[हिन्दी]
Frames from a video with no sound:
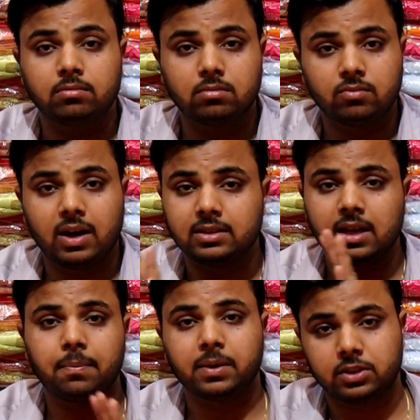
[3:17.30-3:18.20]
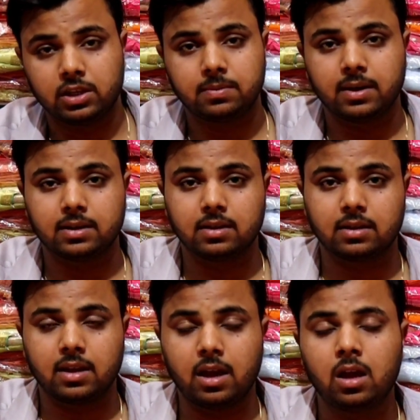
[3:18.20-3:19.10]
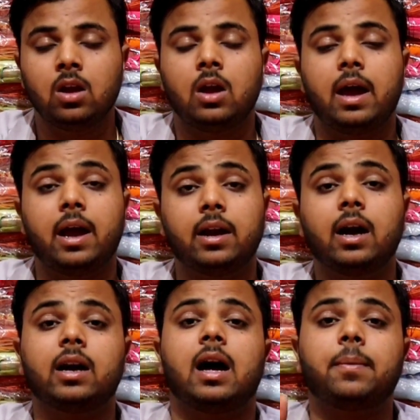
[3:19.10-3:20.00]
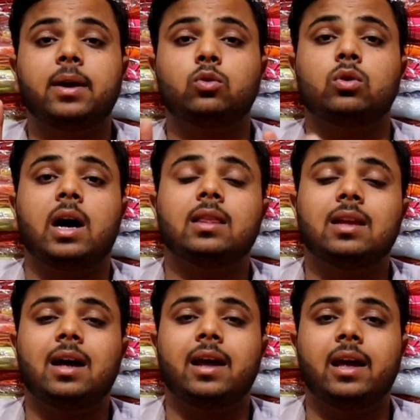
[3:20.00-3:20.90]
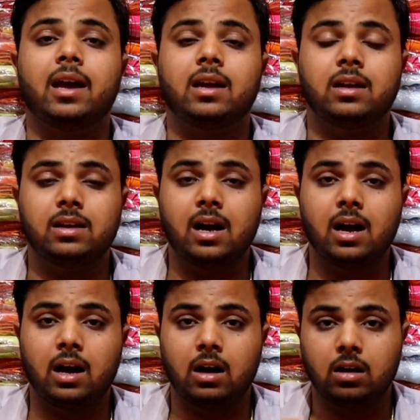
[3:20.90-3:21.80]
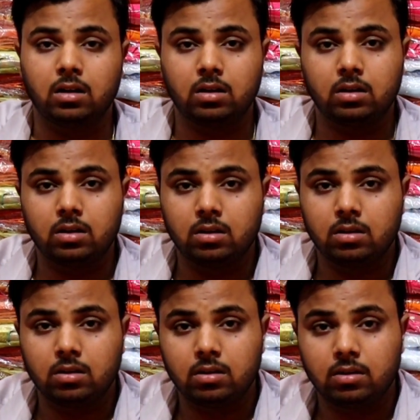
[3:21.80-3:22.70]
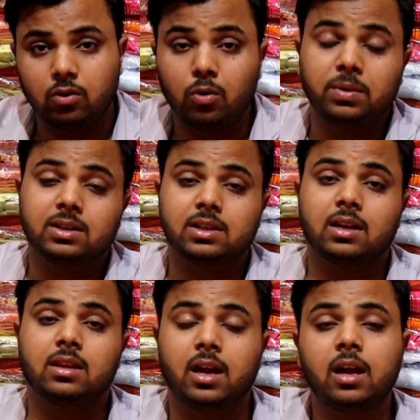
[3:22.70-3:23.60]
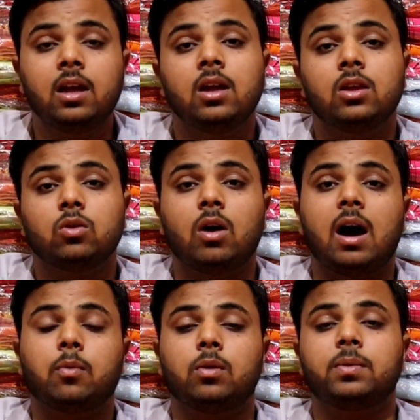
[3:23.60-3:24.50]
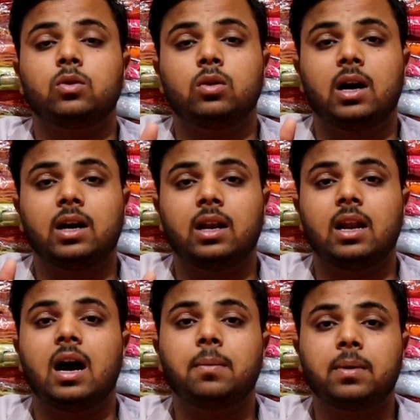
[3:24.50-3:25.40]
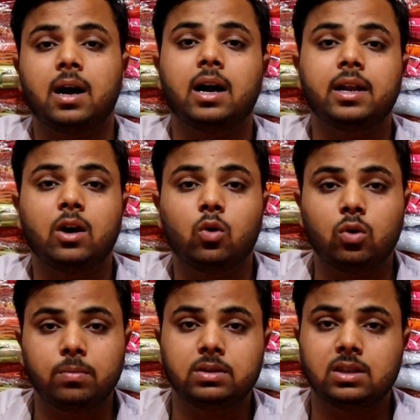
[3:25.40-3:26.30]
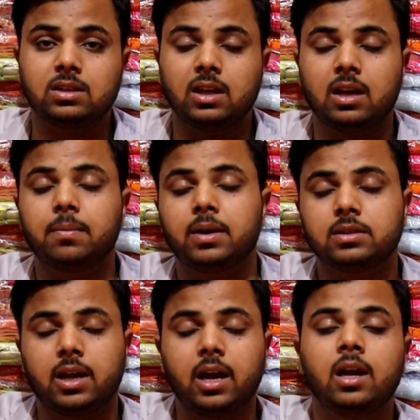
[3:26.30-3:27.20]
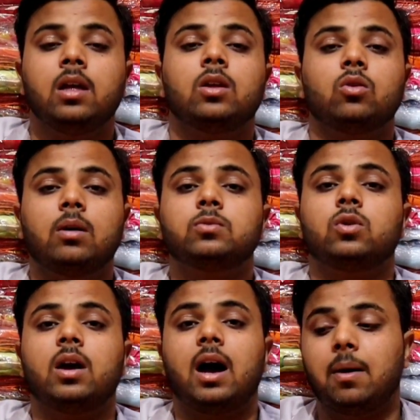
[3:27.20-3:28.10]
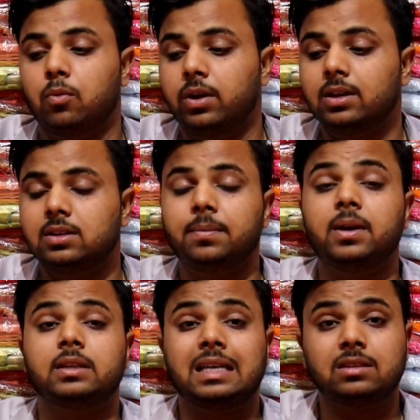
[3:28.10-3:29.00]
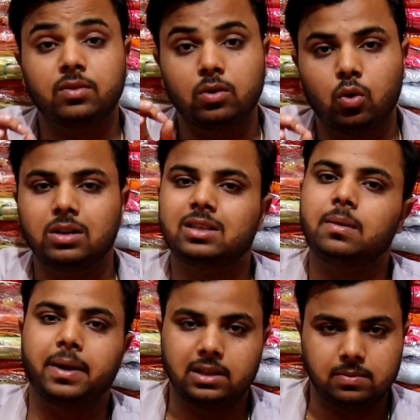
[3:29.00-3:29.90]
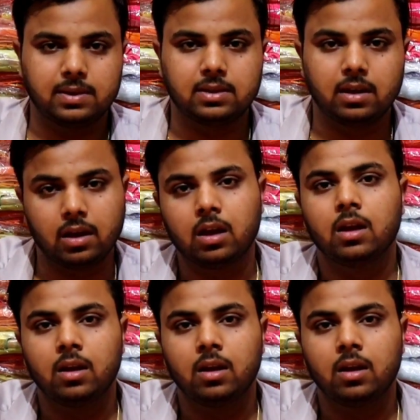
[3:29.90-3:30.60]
वहाँ से आप परचेज भी कर सकते हैं एंड अगर आप एक दुकानदार हैं या होम बिज़नेस करते हैं तो आपको अपनी दुकान का नाम कार्ड या होम बिज़नेस लिख के भेजना है तो हम जो है आपको ये सभी डिज़ाइंस विद होलसेल प्राइस भेज देंगे